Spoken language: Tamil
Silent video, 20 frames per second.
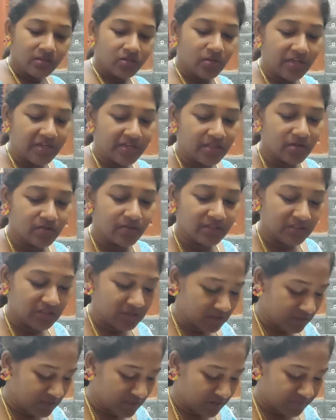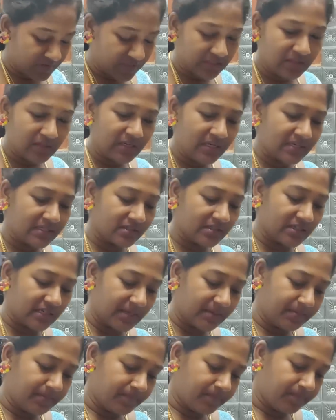இந்த இதுக்கு வந்து நான் வெந்தயம்
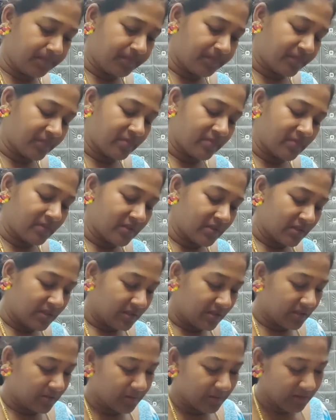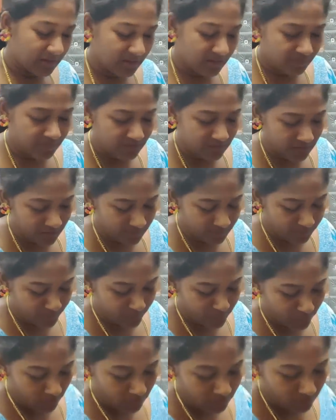எடுத்துக்கிறேன் இவருங்களா வெந்தயம்
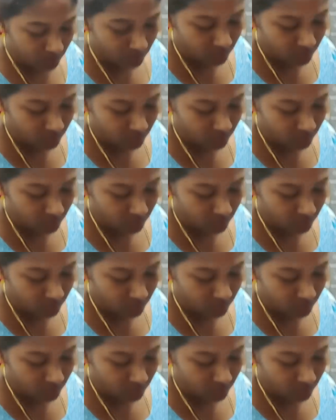இப்போ ஒரு